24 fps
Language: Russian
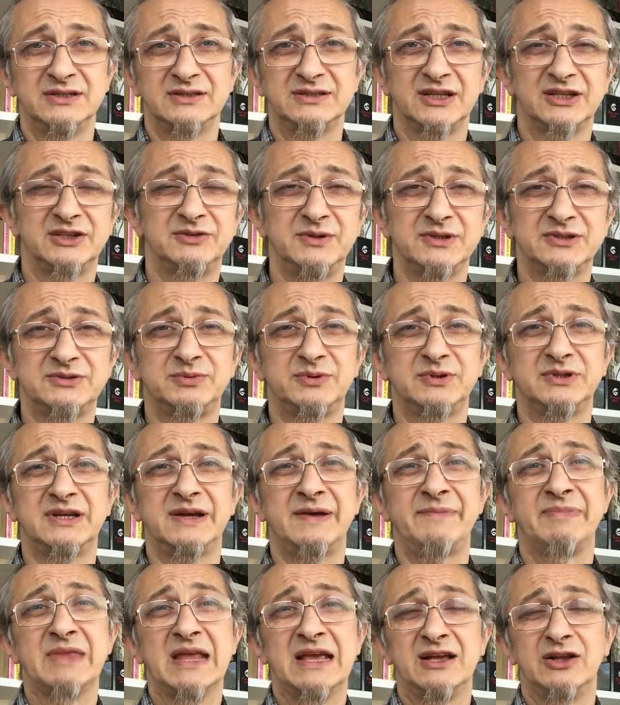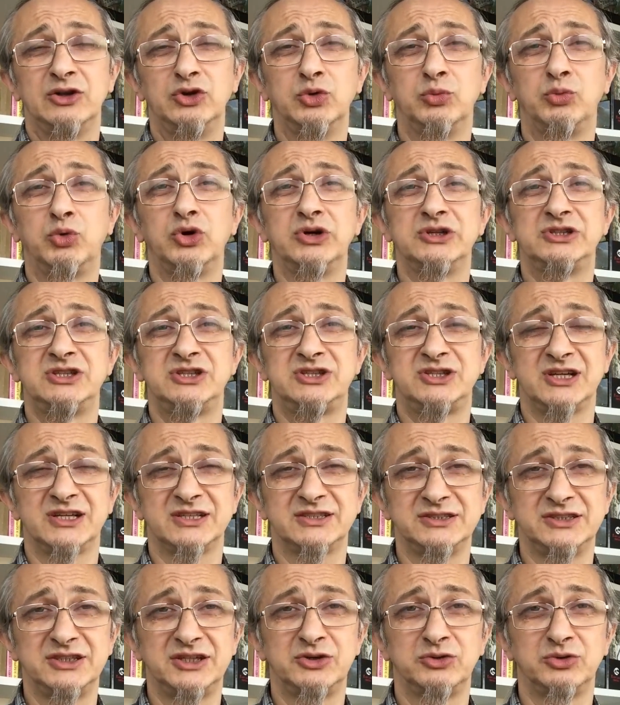Соответственно, любой
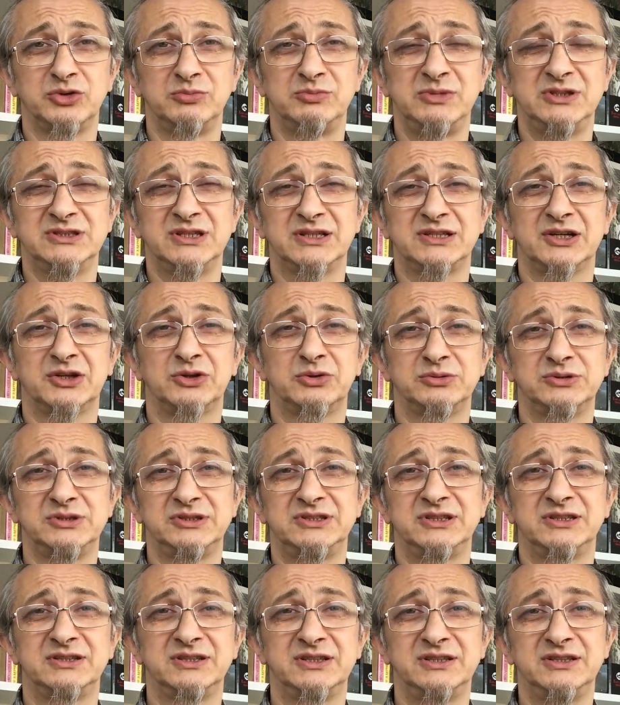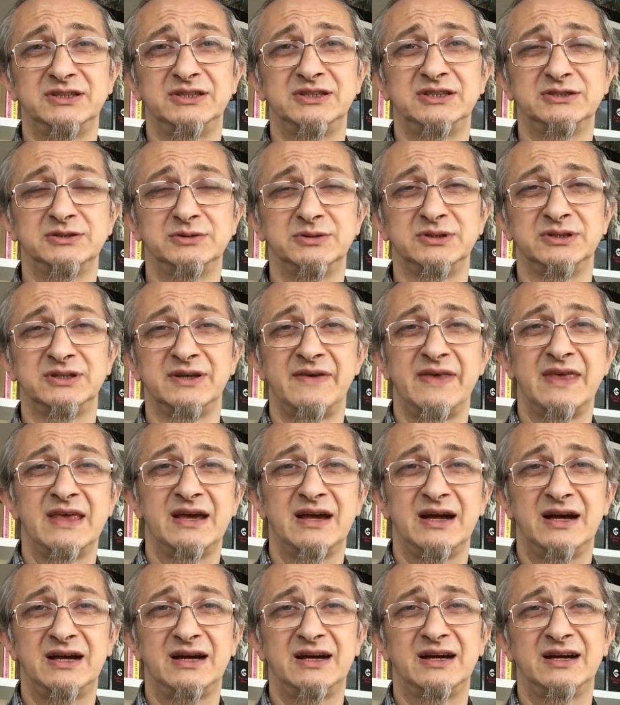сейчас регион мира, который сигнализирует
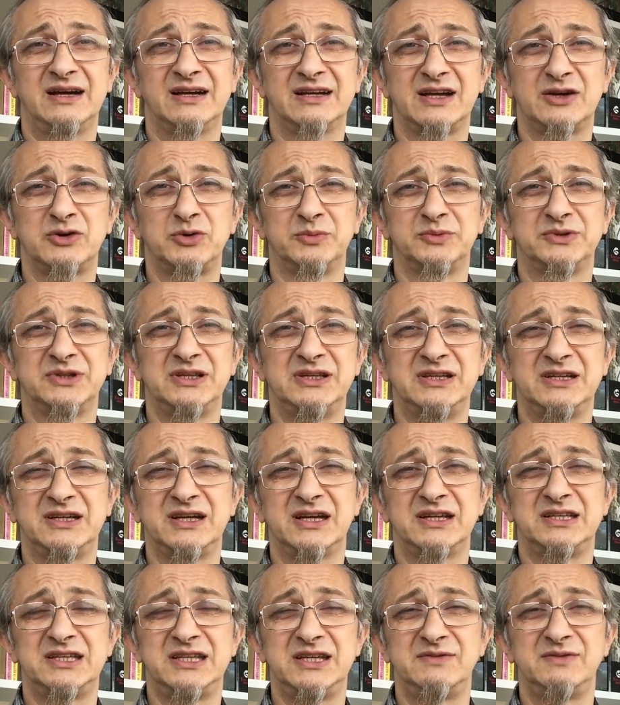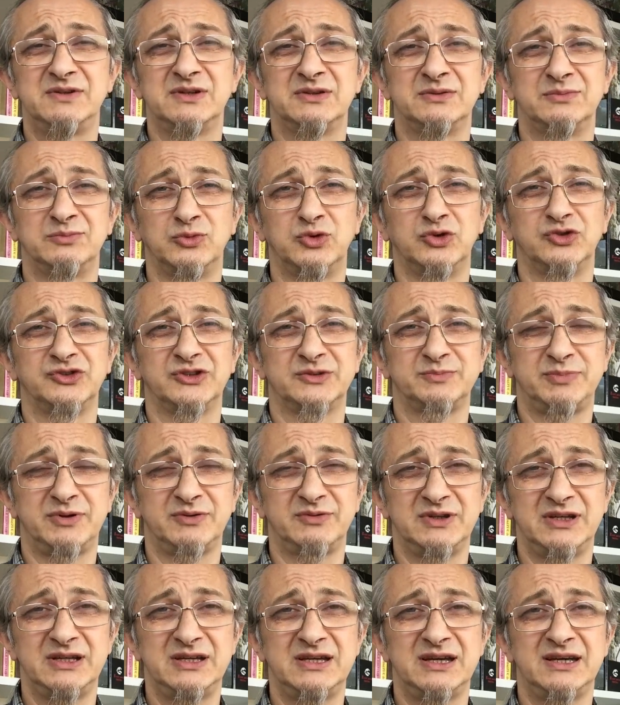о каком-то негативе, может
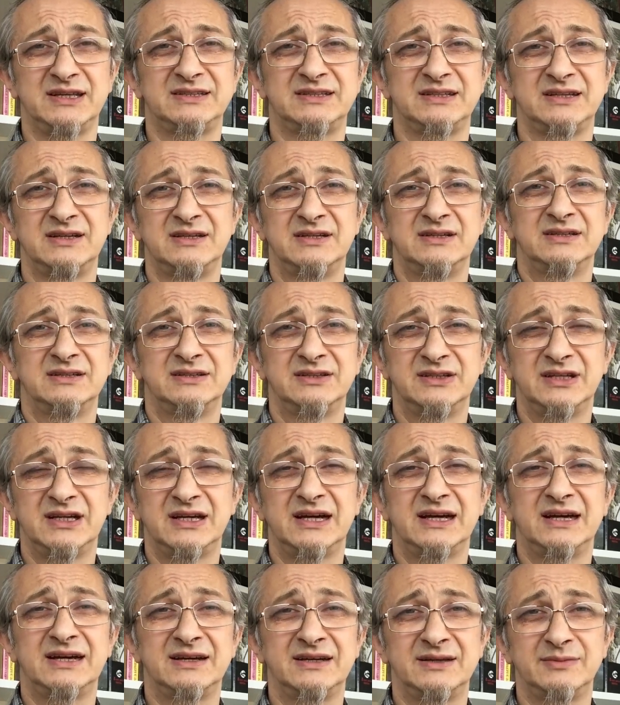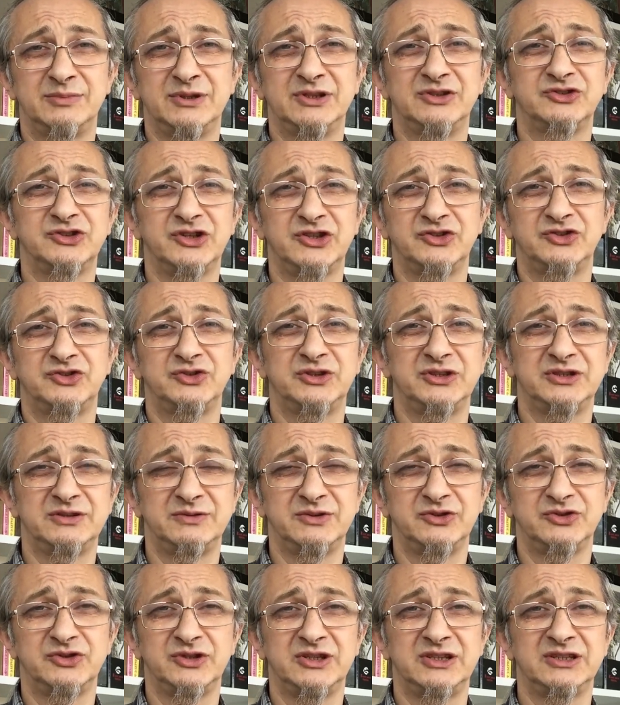повлиять на ближайшие
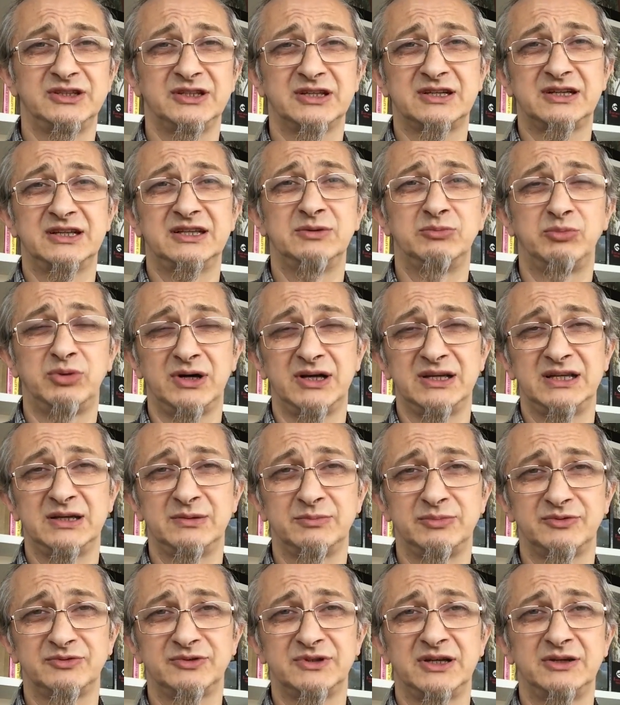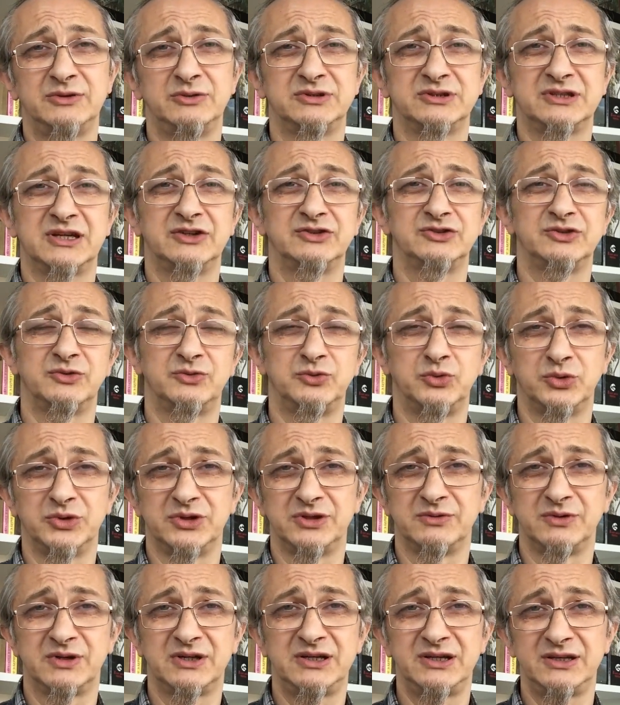движения, на колебания, повторюсь, конечно,
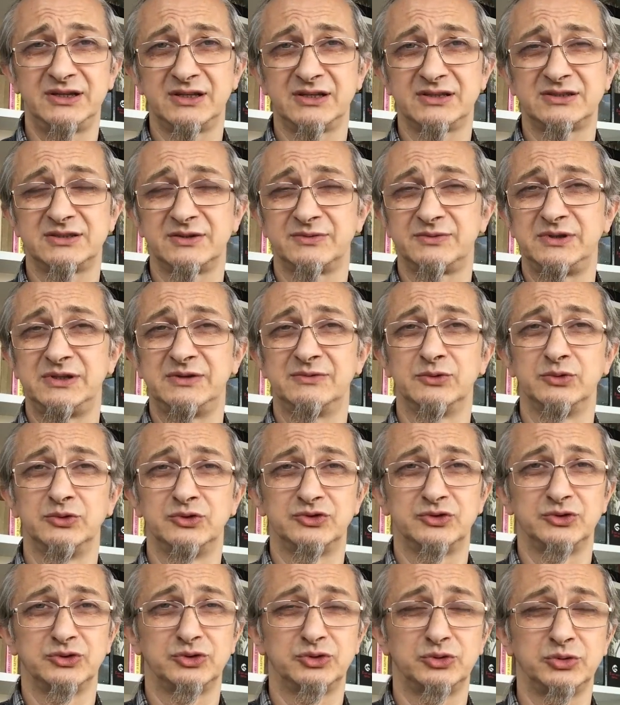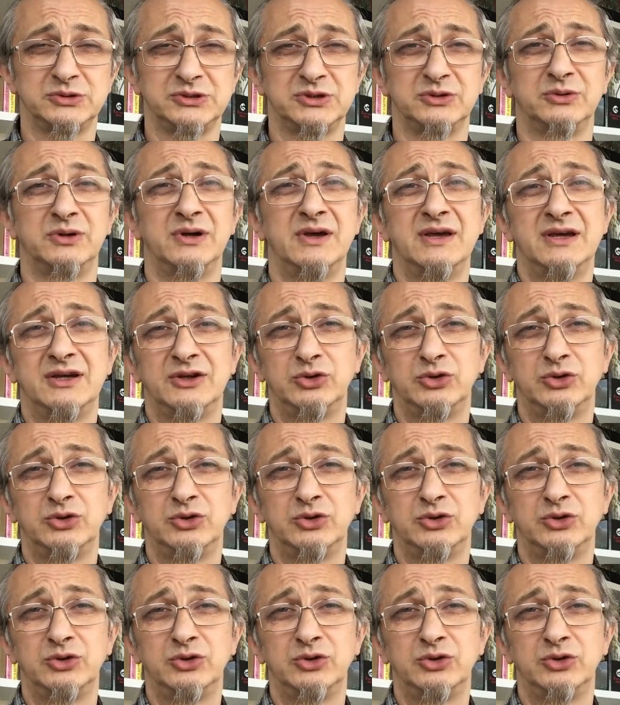фондовых индексов не в лучшую сторону,